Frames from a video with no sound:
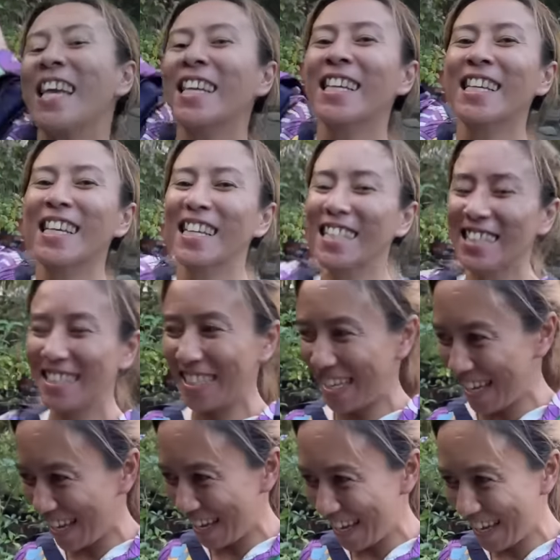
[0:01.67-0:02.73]

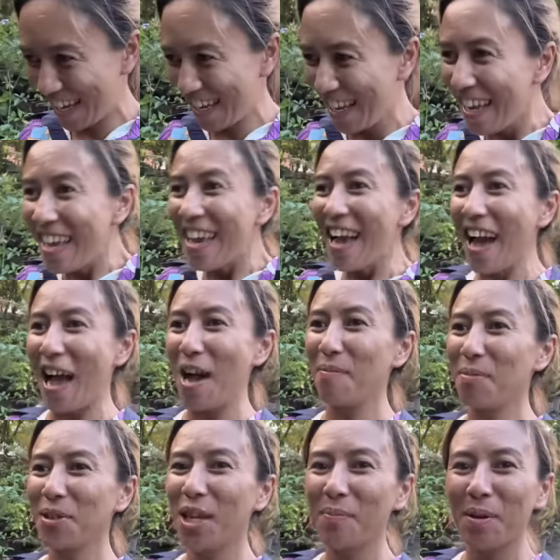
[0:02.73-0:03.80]
Yahoo!
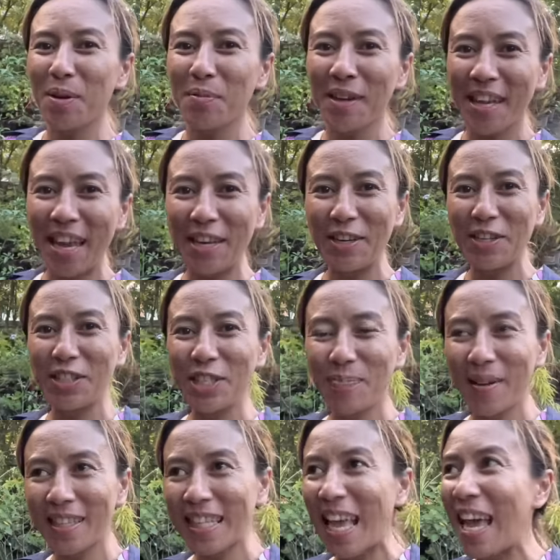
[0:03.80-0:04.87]
Hapon na pero may energy pa
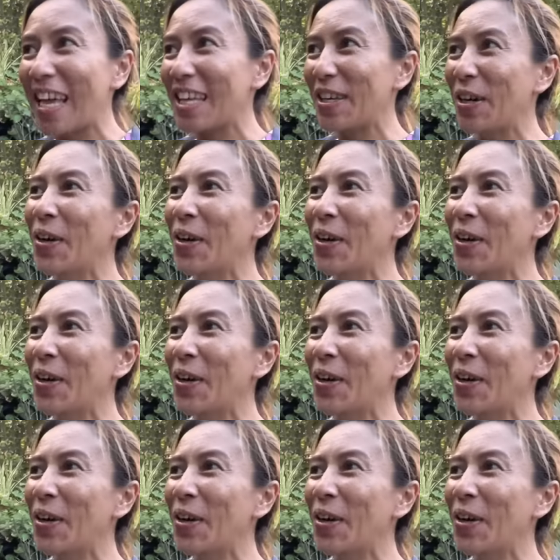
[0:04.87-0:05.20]
tayo.